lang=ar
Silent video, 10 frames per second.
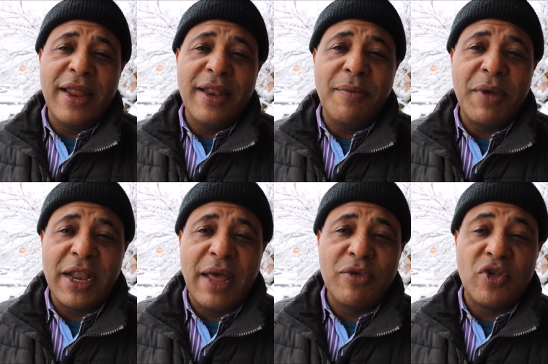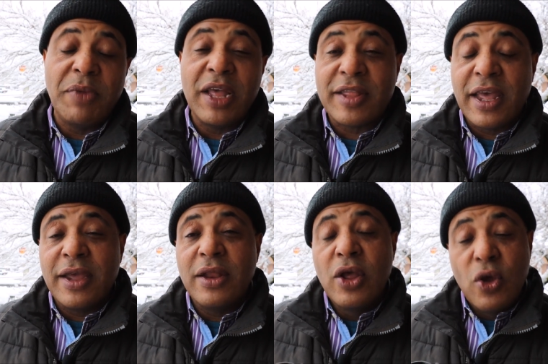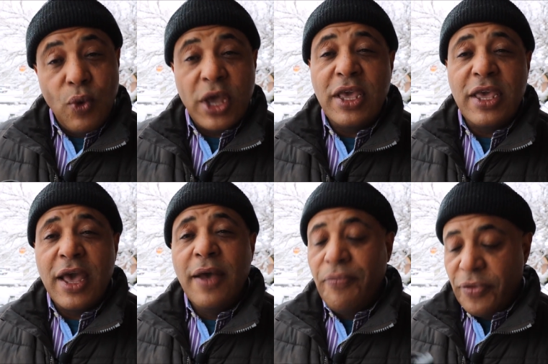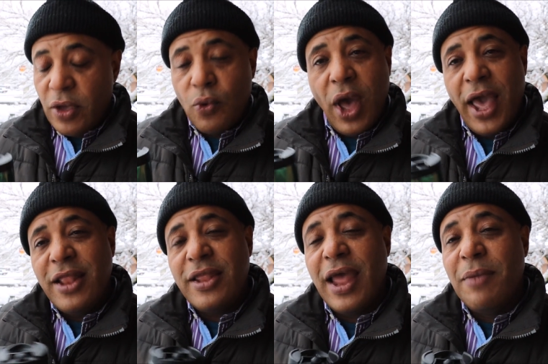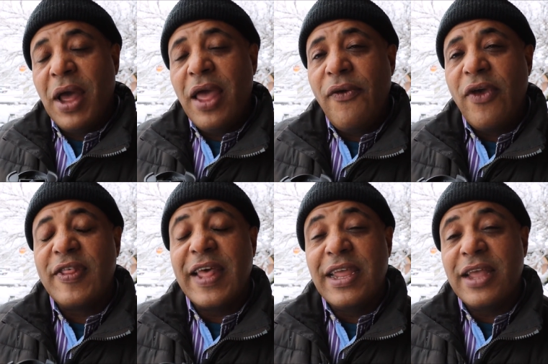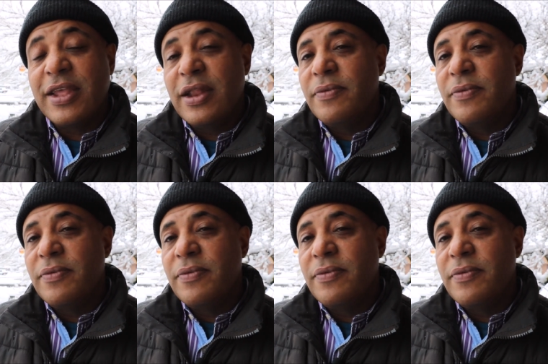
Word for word: البرنامج ماء ساخن وهي واحد الماء ثانية